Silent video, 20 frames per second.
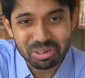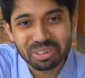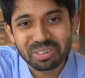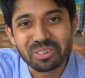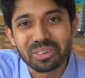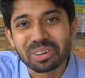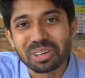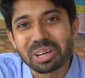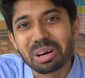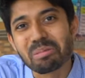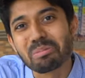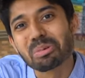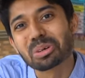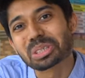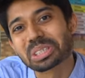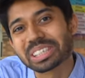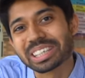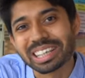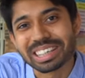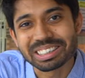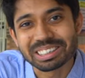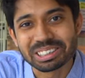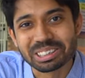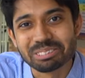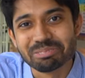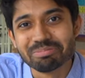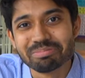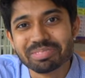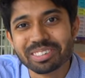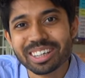পর ঘন্টা বসে
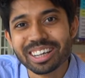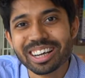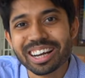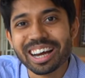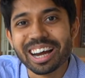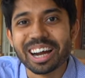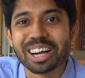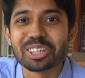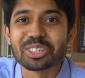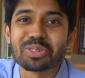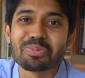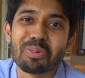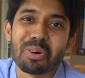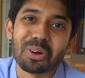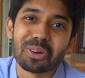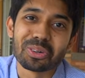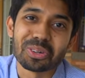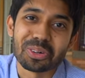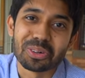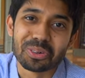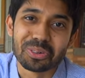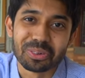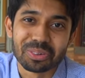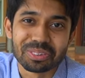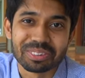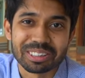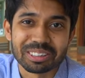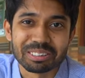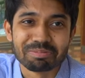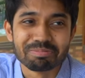থাকতাম আর স্মল টক
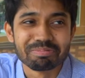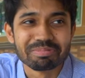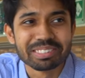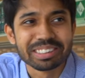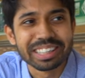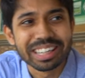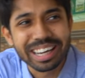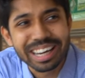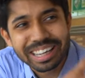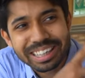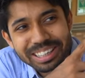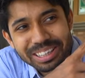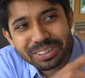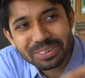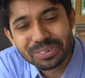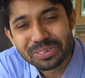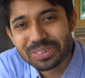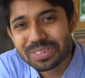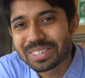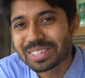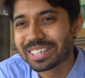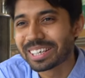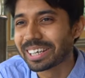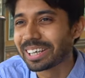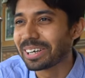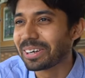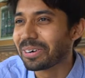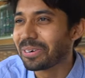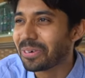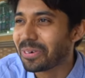করতাম এ কি করছে
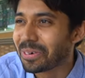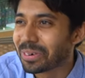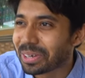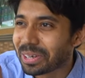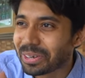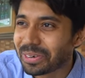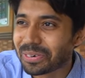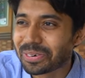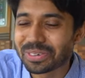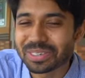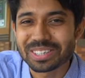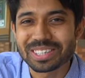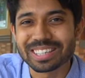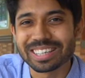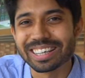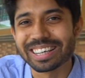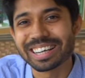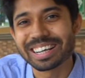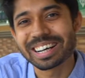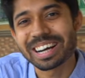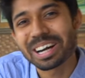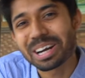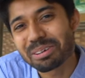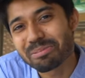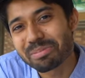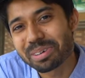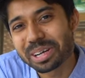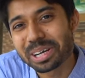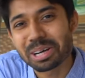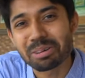ও কি করছে কার
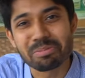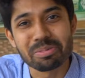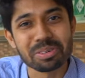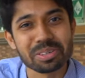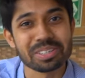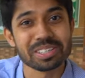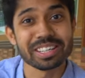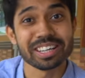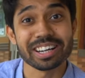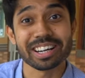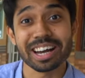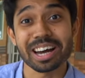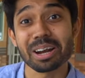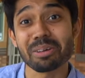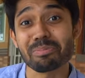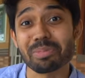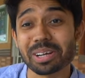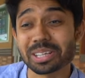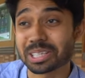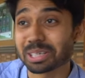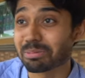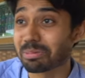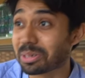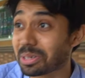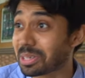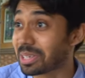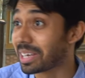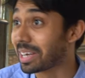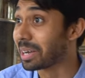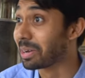ব্রেকআপ হয়েছে কার প্যাচ আপ
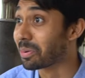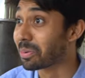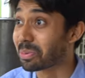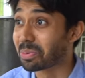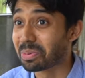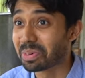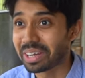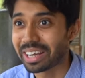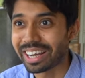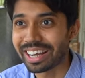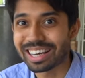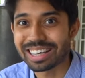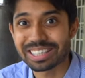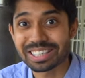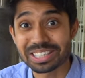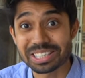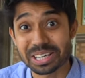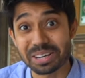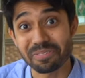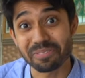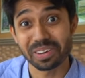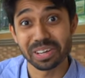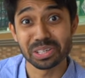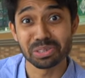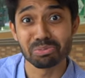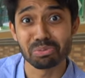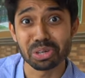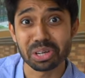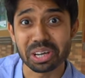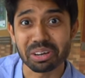হয়েছে নতুন কে আসছে
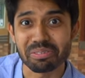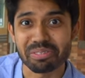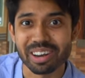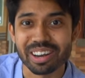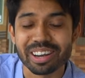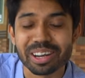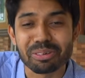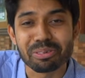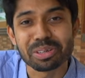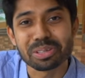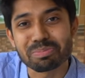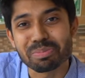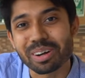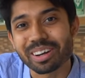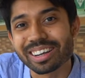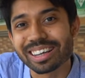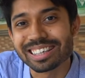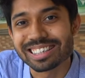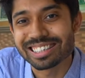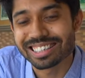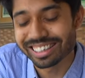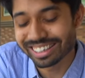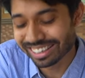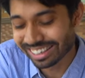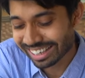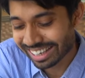ফেসবুকে ফ্রেন্ড রিকোয়েস্ট পাঠাইছে